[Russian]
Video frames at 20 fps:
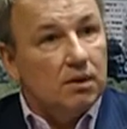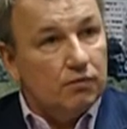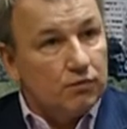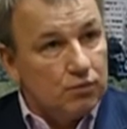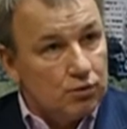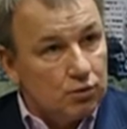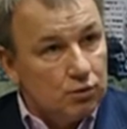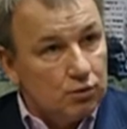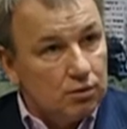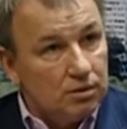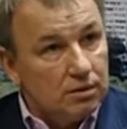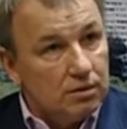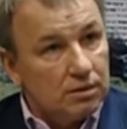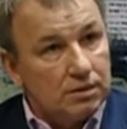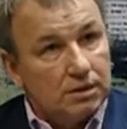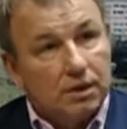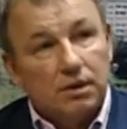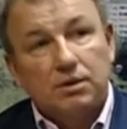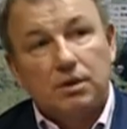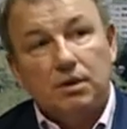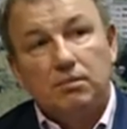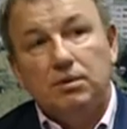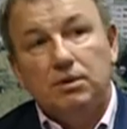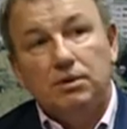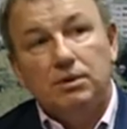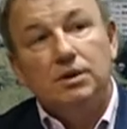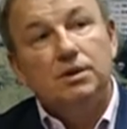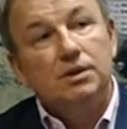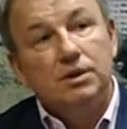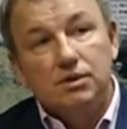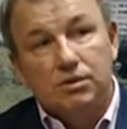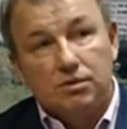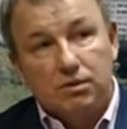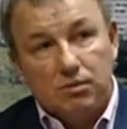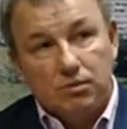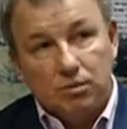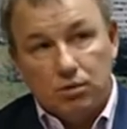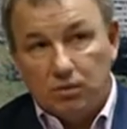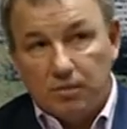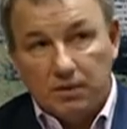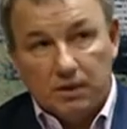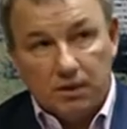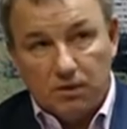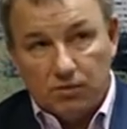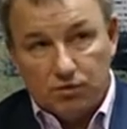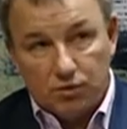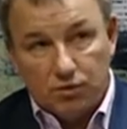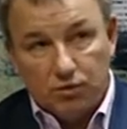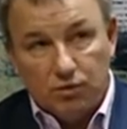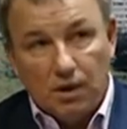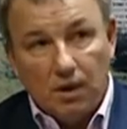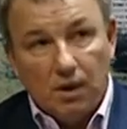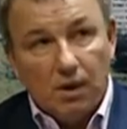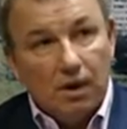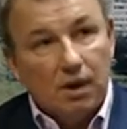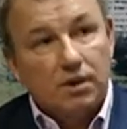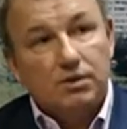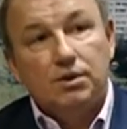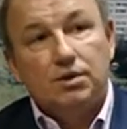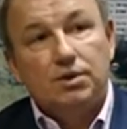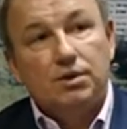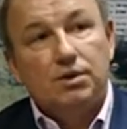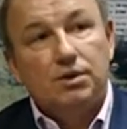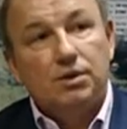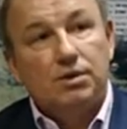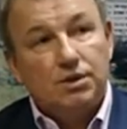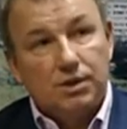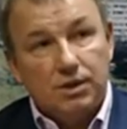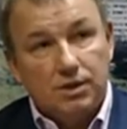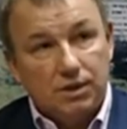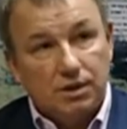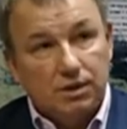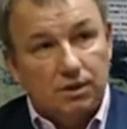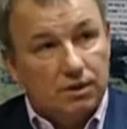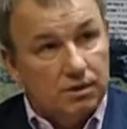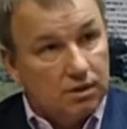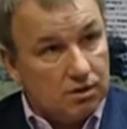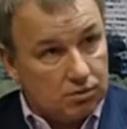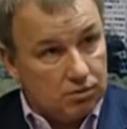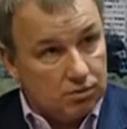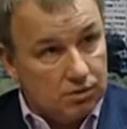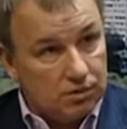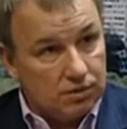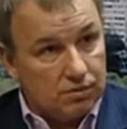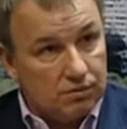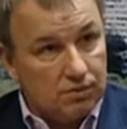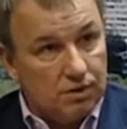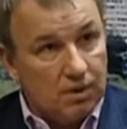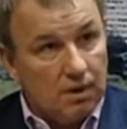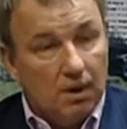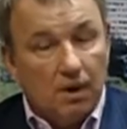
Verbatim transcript: в суд. Кстати, я был не единственным, кто подал в суд о защите чести и достоинства.